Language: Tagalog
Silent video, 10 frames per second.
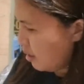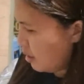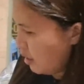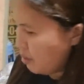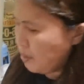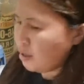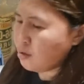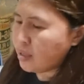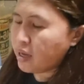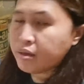Ayan, meron
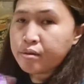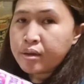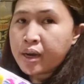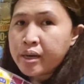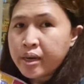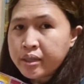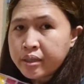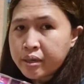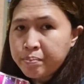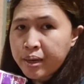tayong
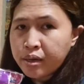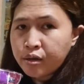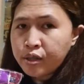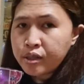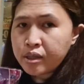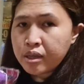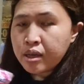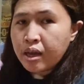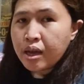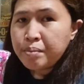character balloon.
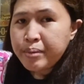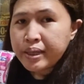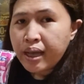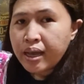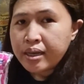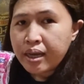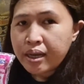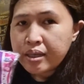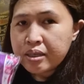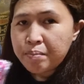Ang bentahan ng
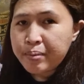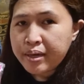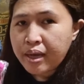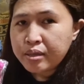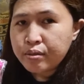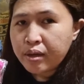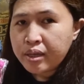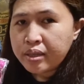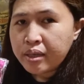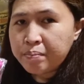isang peraso
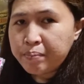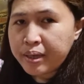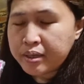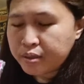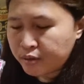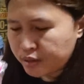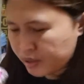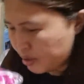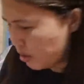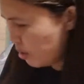ay 10 pesos.
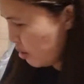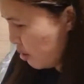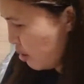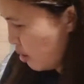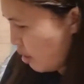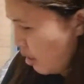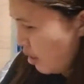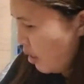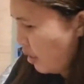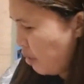
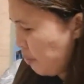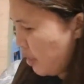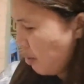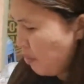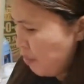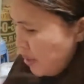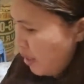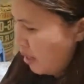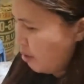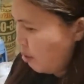Ayan, marami pa
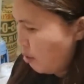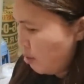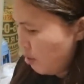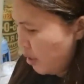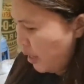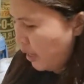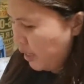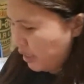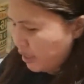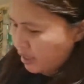tayong egg.
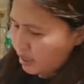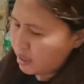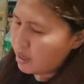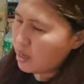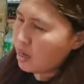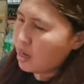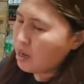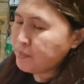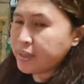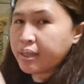
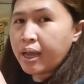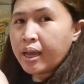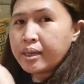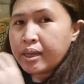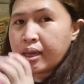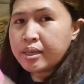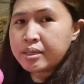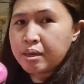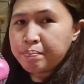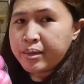Ang bentahan ng
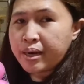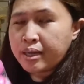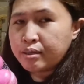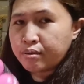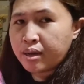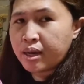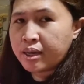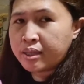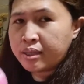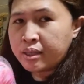isang peraso
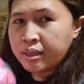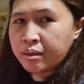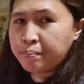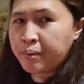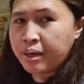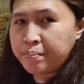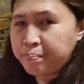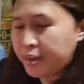ay 5